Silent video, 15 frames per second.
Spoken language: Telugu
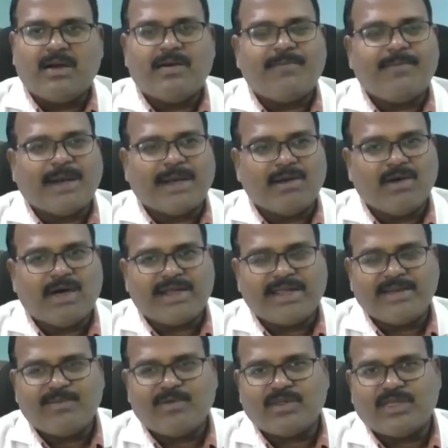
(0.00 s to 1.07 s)
పన్లు
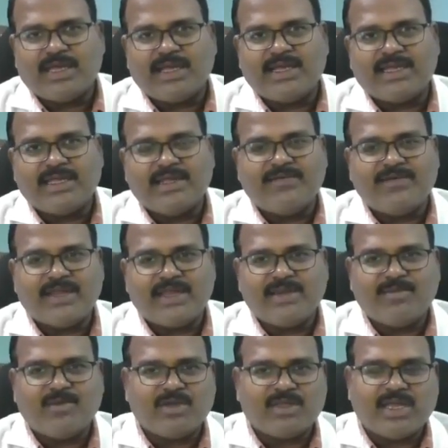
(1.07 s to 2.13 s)
అరిగిపోతాయని
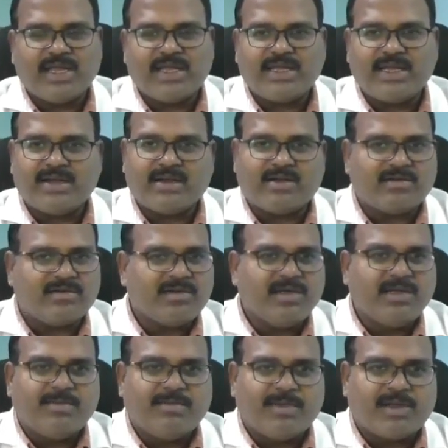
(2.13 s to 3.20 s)
విరిగిపోతాయని అంటారు
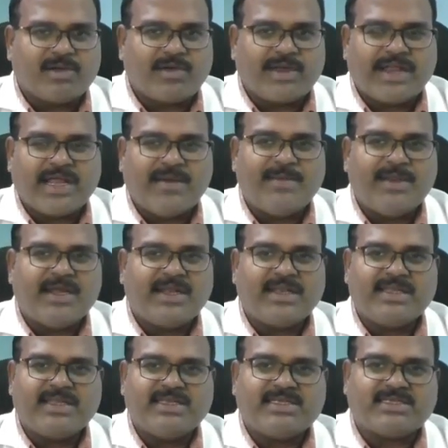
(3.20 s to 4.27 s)
మనకు ఎనామిల్
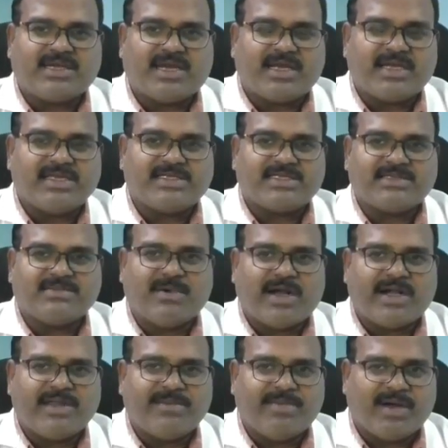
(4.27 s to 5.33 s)
అనేది స్ట్రాంగెస్ట్
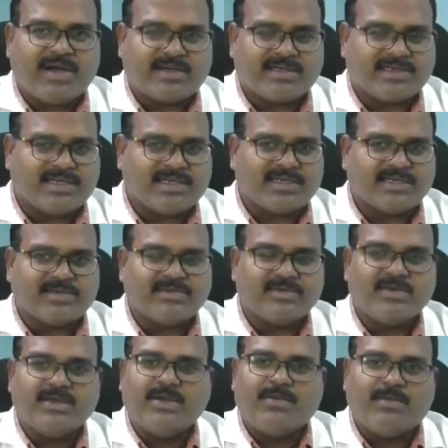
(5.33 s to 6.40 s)
బాడీ పార్ట్ అన్నట్టు
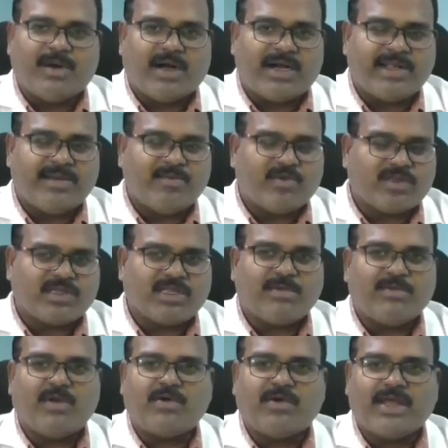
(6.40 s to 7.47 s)
బాడీ
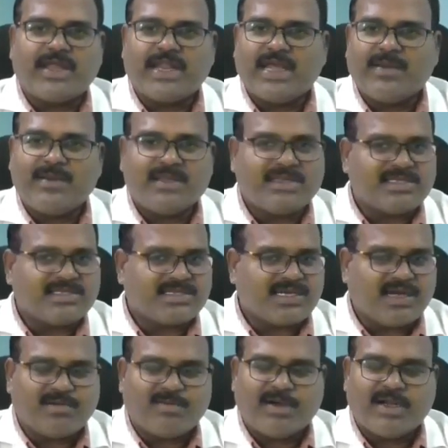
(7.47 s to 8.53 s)
మొత్తంలో కూడా ఎనామిల్ అంత
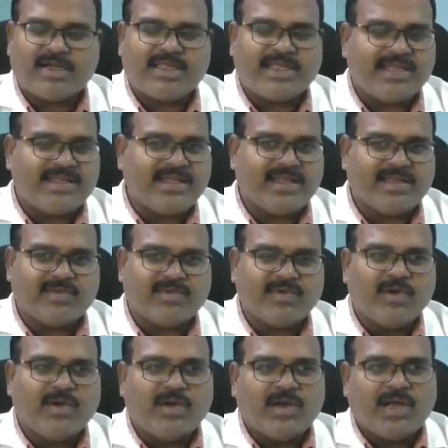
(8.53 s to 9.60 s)
స్ట్రాంగ్ పార్ట్ ఏది లేదు
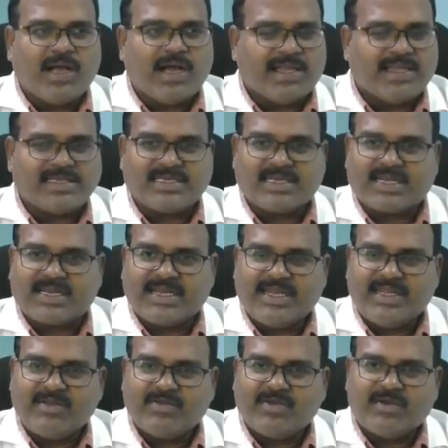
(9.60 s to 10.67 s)
అది అసలు
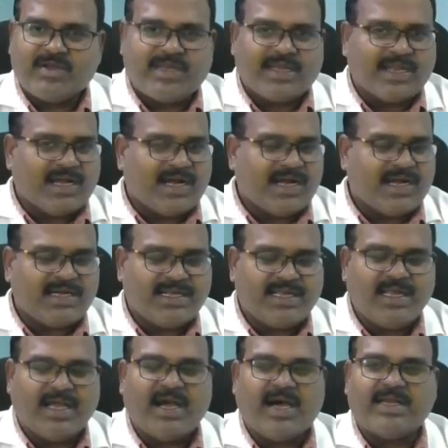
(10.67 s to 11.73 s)
క్లీనింగ్తో ఎలాంటి
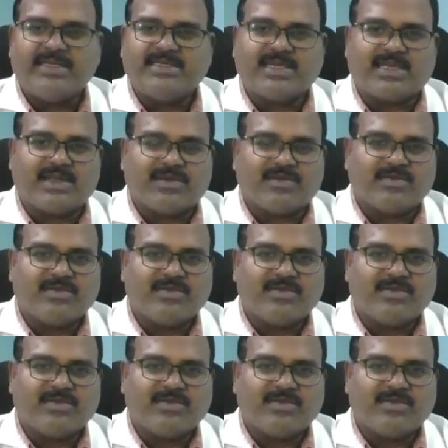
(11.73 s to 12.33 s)
హాని జరగదు